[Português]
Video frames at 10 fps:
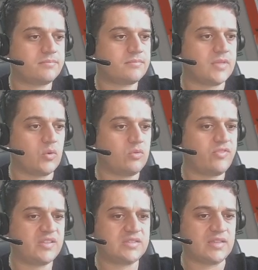na
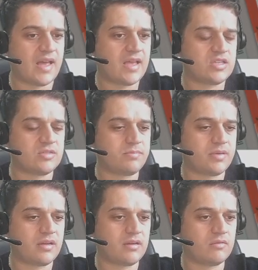universidade,
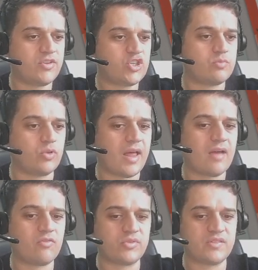para o vestibular,
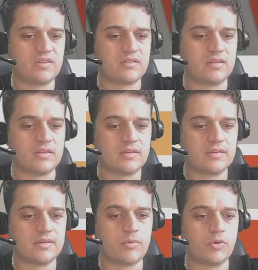vamos assim dizer,
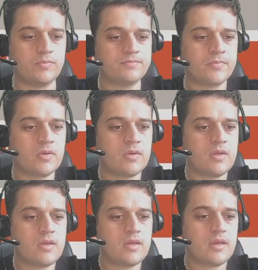tá bom?
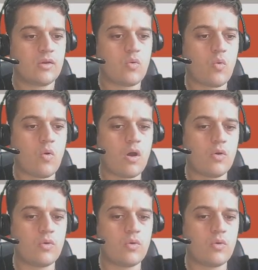qual